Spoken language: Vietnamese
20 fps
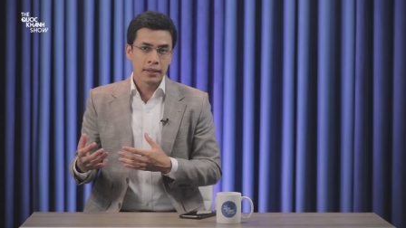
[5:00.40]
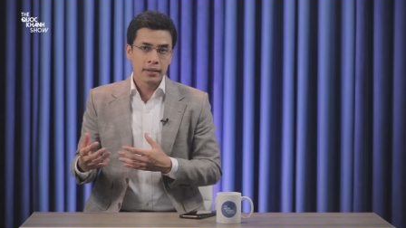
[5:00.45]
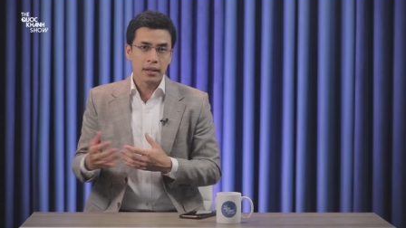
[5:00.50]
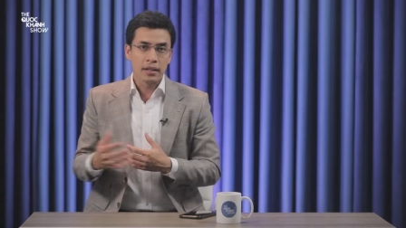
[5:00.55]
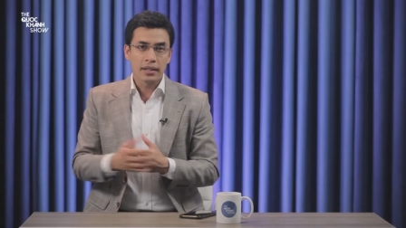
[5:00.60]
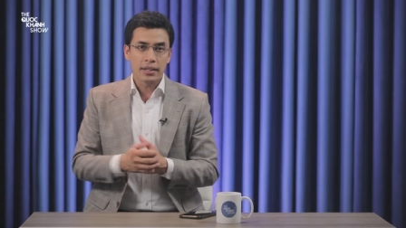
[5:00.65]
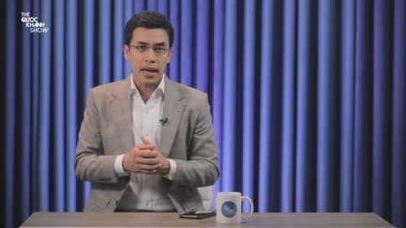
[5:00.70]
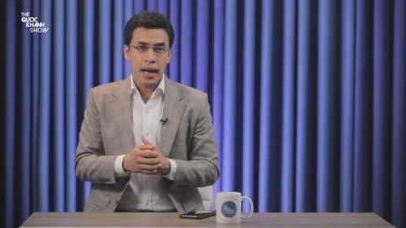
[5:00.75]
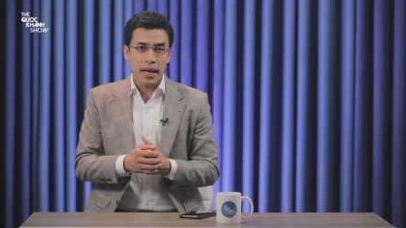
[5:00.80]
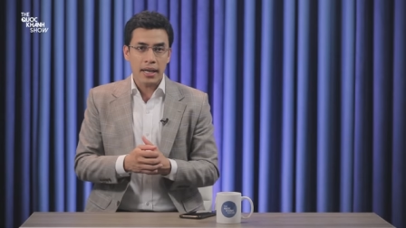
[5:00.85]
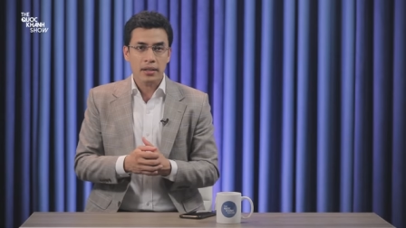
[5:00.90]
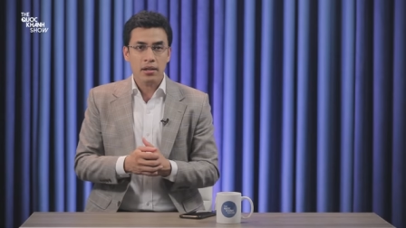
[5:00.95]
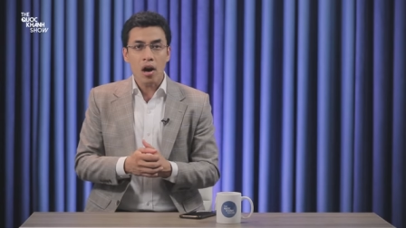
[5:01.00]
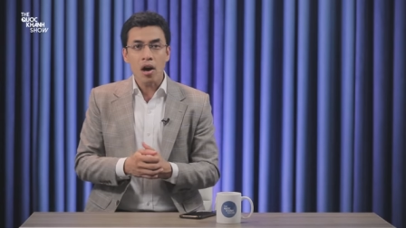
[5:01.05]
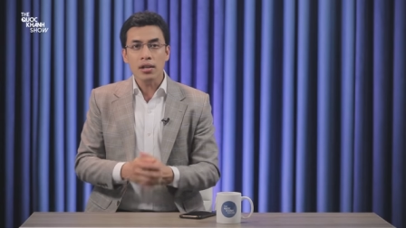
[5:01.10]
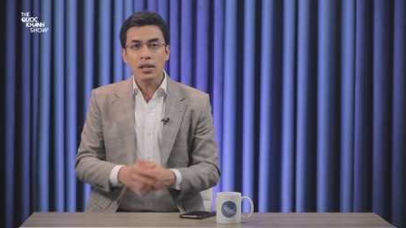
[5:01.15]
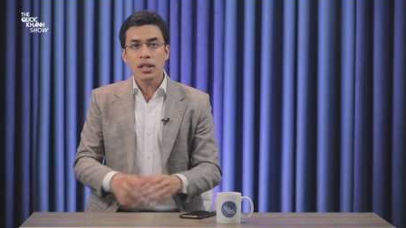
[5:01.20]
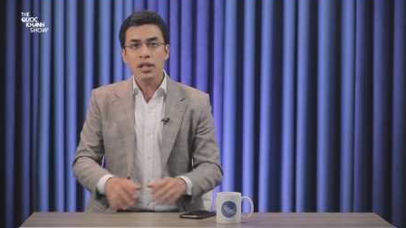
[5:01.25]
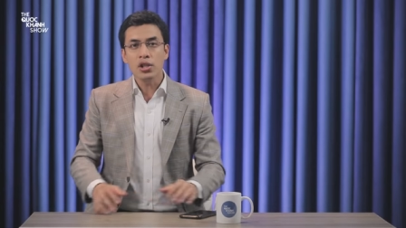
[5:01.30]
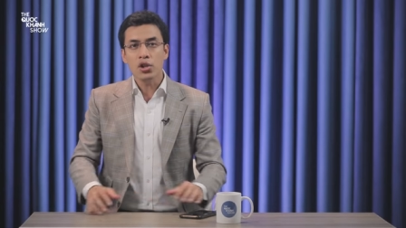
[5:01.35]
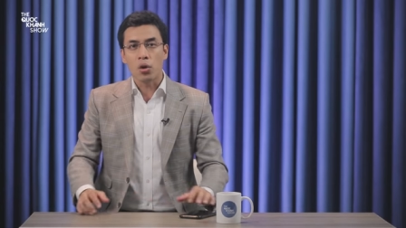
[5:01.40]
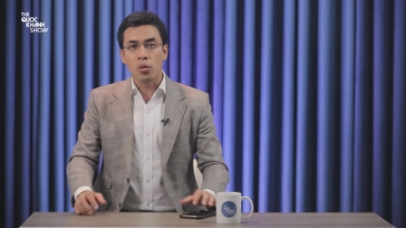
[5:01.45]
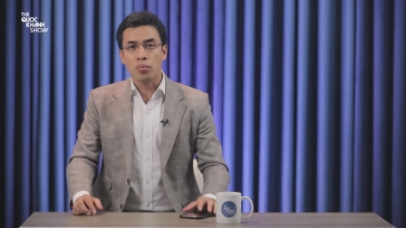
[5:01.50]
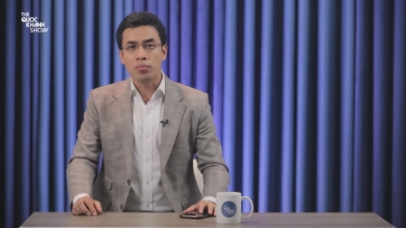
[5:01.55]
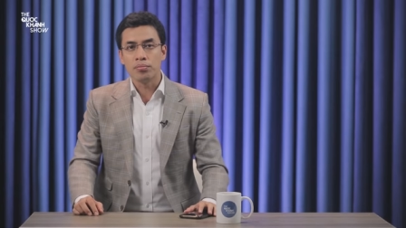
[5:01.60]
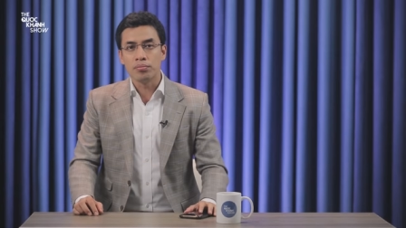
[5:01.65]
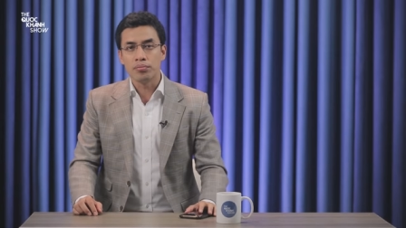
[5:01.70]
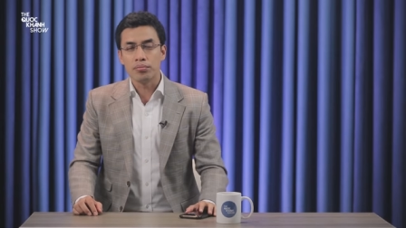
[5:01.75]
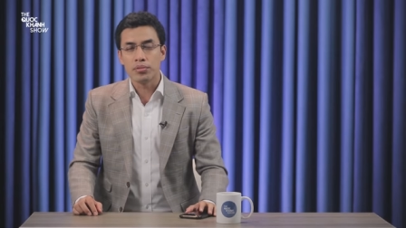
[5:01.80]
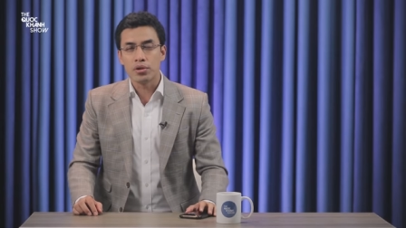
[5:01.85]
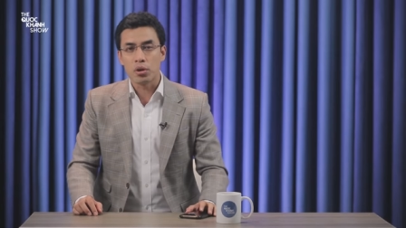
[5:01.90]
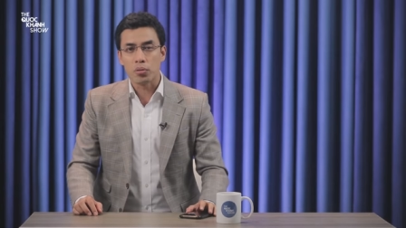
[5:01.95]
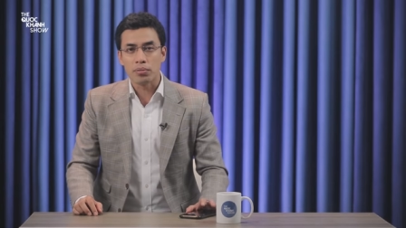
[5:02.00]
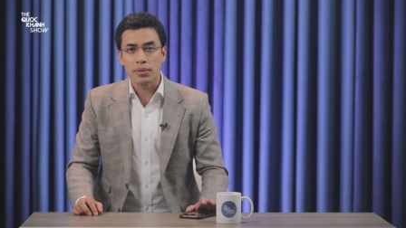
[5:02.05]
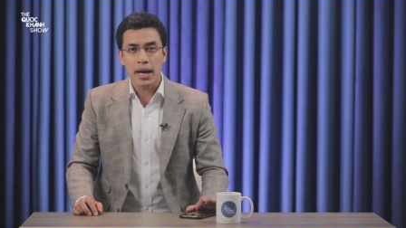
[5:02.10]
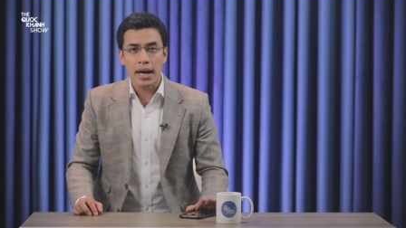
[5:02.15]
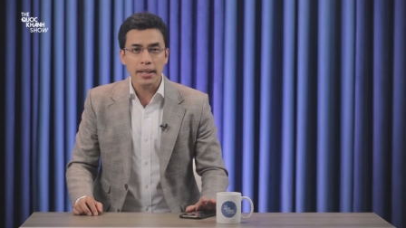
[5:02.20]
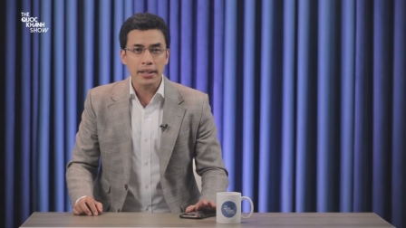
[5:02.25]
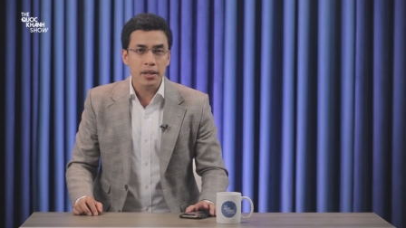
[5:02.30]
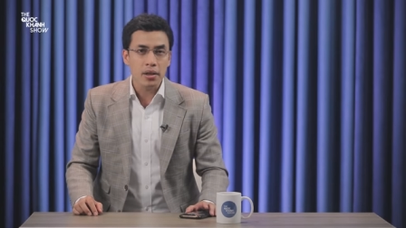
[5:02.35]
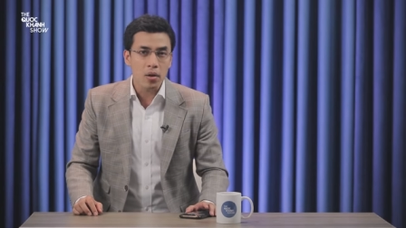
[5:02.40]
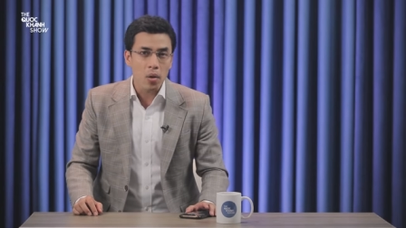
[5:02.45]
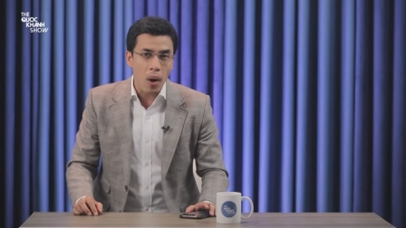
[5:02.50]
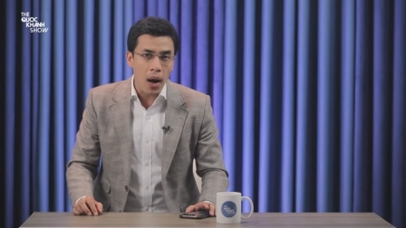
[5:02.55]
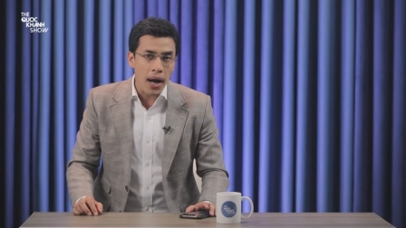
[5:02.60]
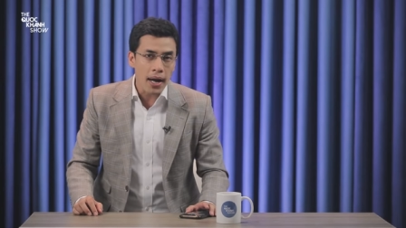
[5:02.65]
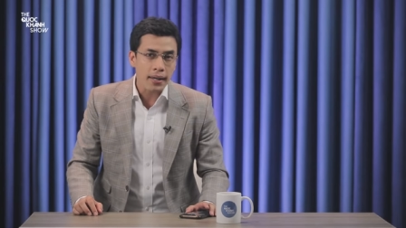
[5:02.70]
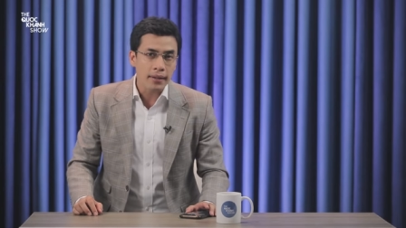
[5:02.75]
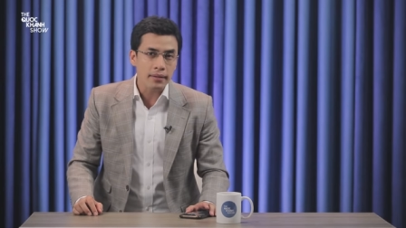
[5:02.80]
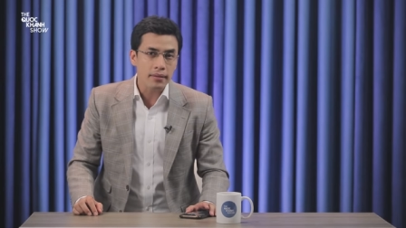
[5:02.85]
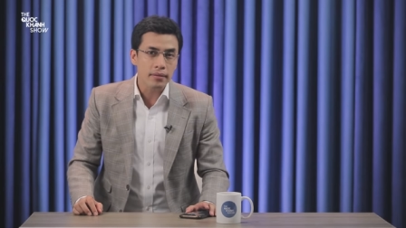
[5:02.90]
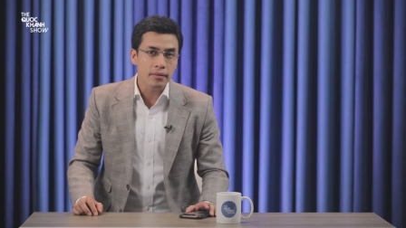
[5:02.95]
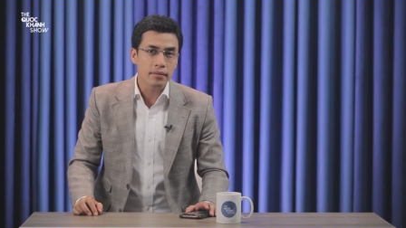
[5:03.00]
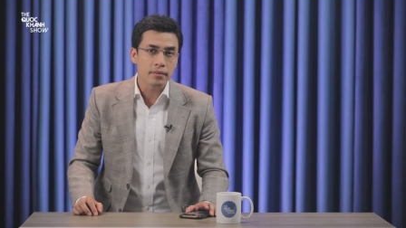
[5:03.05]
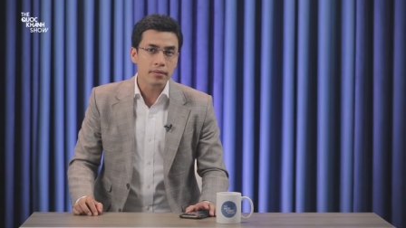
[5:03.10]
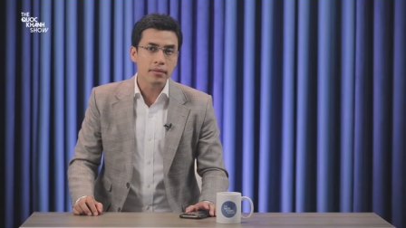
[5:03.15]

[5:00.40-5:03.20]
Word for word: tình trạng đói tín dụng, sụt giá chứng khoán,